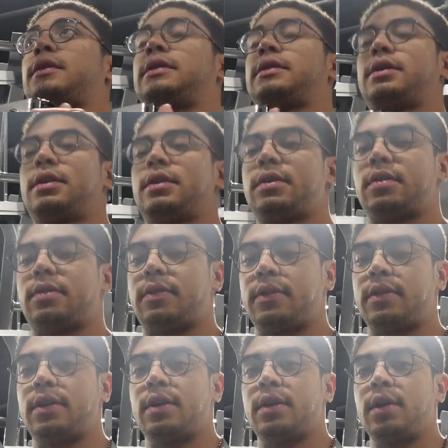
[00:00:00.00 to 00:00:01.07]
metas a largo
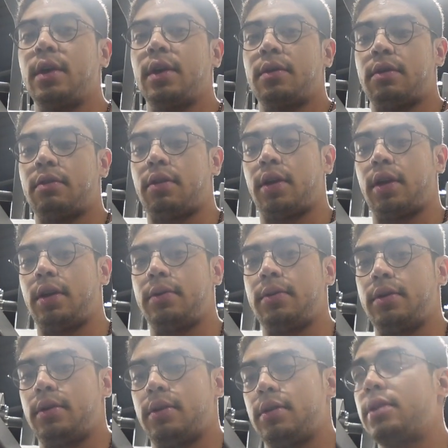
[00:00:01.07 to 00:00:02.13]
plazo, corto plazo,
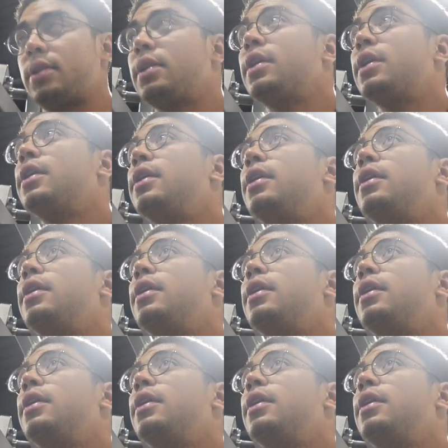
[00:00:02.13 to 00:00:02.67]
para que se